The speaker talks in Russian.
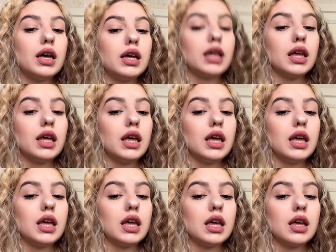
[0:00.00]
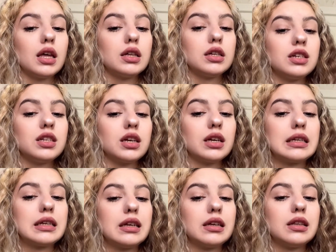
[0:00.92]
Кики.
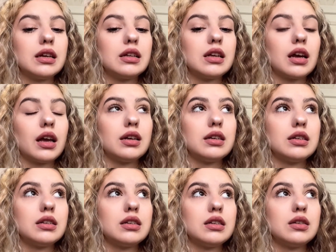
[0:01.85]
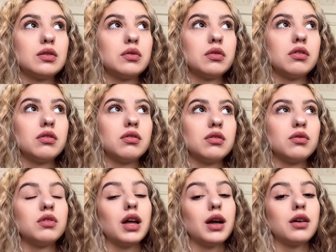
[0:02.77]
14 лет тогда разница. Ну,
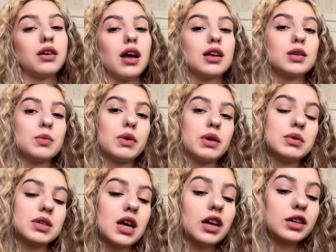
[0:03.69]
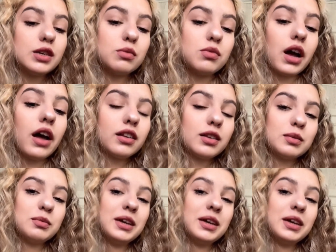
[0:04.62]
да, как с моим старшим братом.